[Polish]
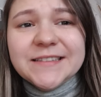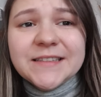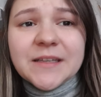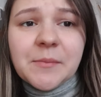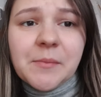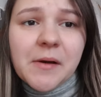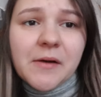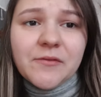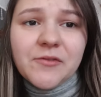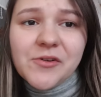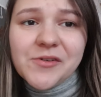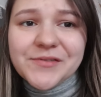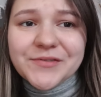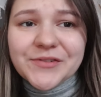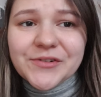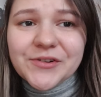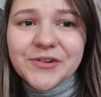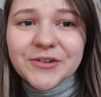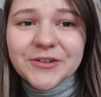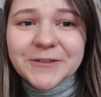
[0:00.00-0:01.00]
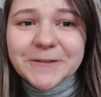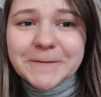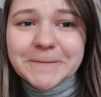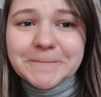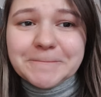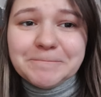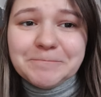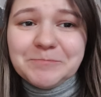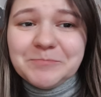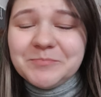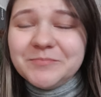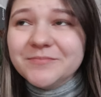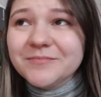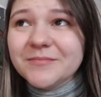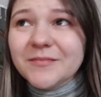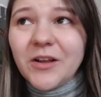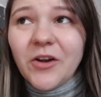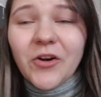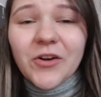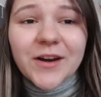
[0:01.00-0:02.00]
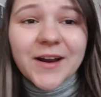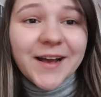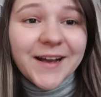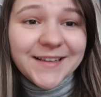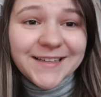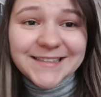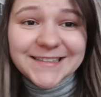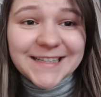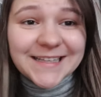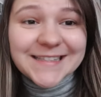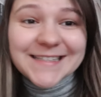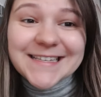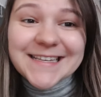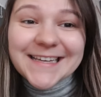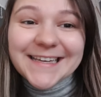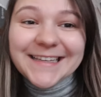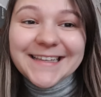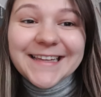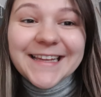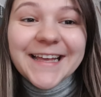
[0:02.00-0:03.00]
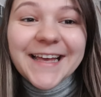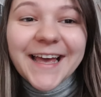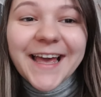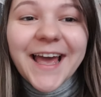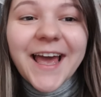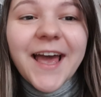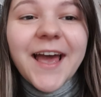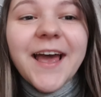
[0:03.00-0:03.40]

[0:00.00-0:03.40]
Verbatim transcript: zabawowo-organizacyjny.